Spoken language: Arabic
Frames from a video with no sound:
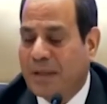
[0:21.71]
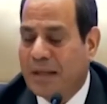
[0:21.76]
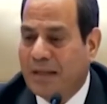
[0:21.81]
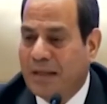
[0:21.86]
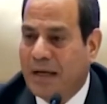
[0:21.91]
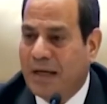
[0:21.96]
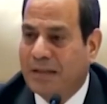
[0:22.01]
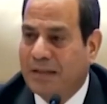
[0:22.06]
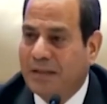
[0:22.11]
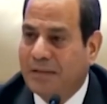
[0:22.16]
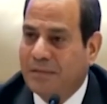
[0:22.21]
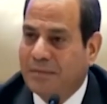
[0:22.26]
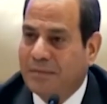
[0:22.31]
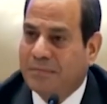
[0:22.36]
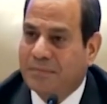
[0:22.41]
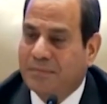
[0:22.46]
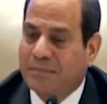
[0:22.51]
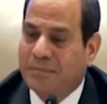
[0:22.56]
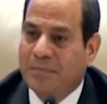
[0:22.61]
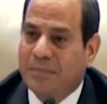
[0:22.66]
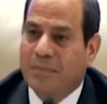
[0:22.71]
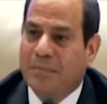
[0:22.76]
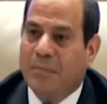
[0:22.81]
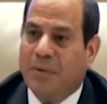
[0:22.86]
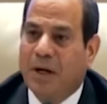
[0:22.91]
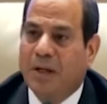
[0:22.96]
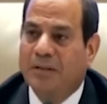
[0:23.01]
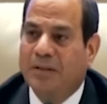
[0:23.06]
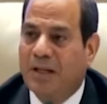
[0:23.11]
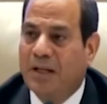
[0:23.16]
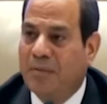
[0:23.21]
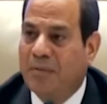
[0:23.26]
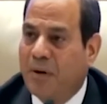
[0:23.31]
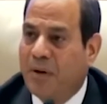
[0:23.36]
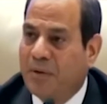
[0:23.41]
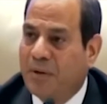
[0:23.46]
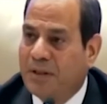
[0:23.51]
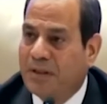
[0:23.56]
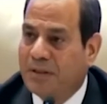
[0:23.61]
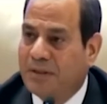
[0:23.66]
يعني معدل
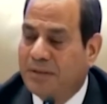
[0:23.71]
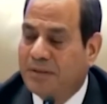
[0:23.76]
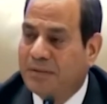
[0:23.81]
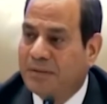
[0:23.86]
المواليد